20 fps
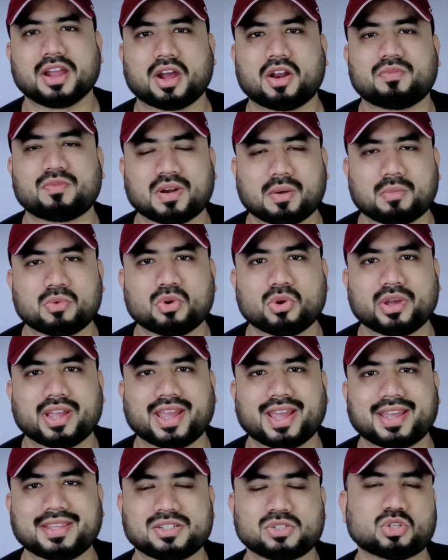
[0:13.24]
কনফার্মডও হয়ে
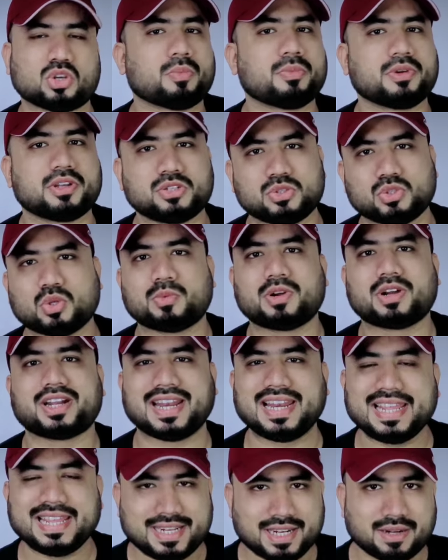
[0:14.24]
গেছে সব কিছু তোমরা
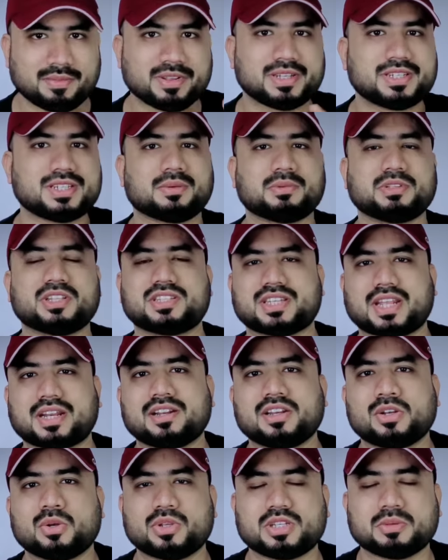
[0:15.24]
টেলিগ্রামের যে আমাদের
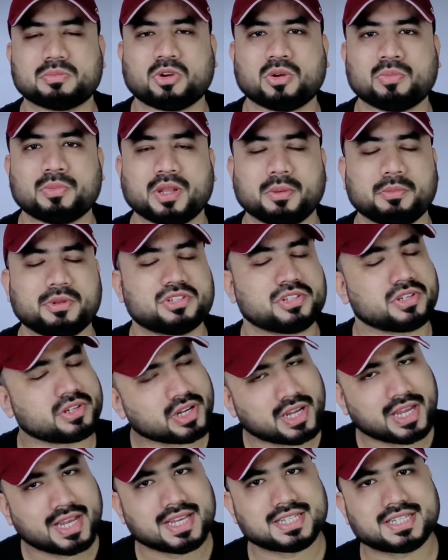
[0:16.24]
চ্যানেল রয়েছে বং পিসির
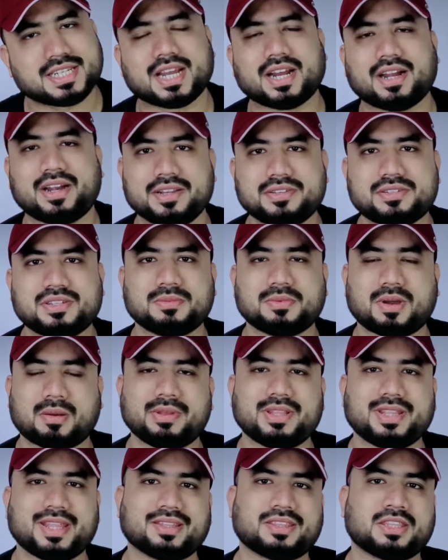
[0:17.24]
সেখানে
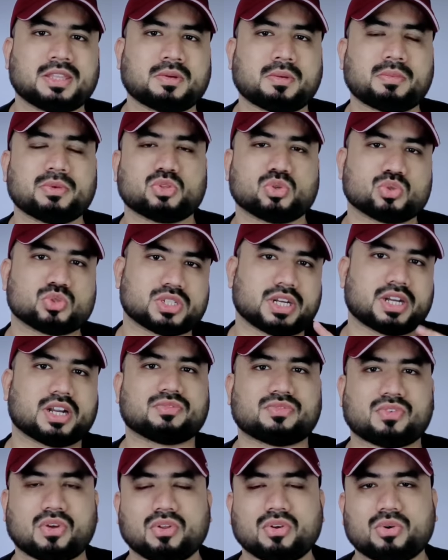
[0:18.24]
নিশ্চিতভাবেই দেখতে পাবে তো সেটা
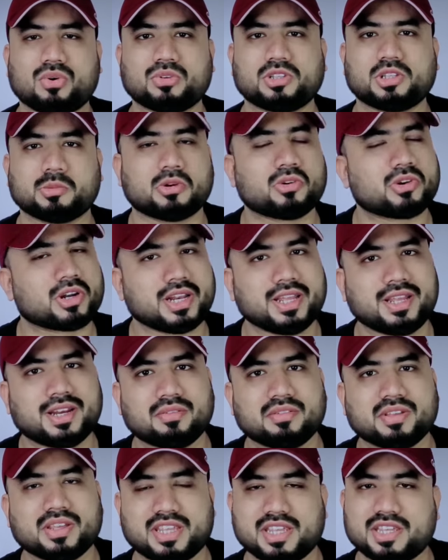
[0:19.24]
ফলো করতে পারো
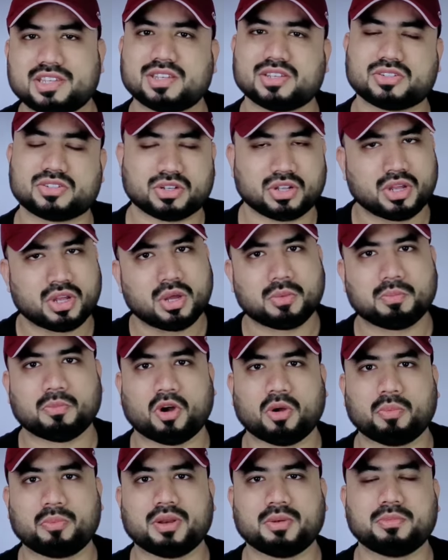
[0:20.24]
টেলিগ্রামে গিয়ে জাস্ট
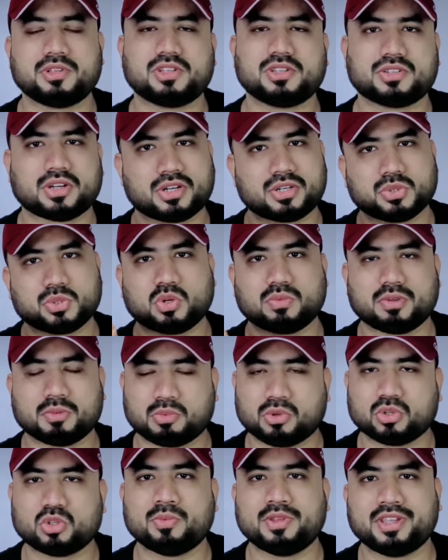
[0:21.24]
বং পিসি সার্চ করবে
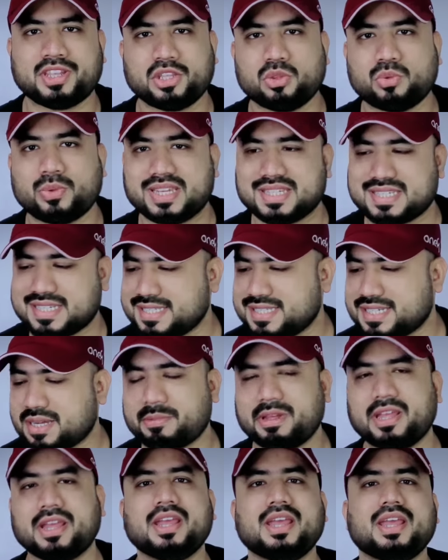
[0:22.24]
প্রথমেই কিন্তু এসে
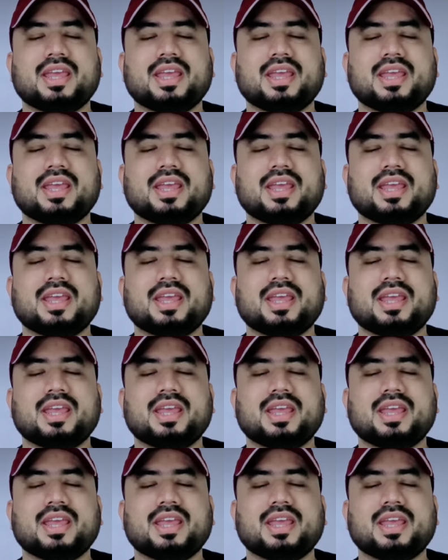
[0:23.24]
যাবে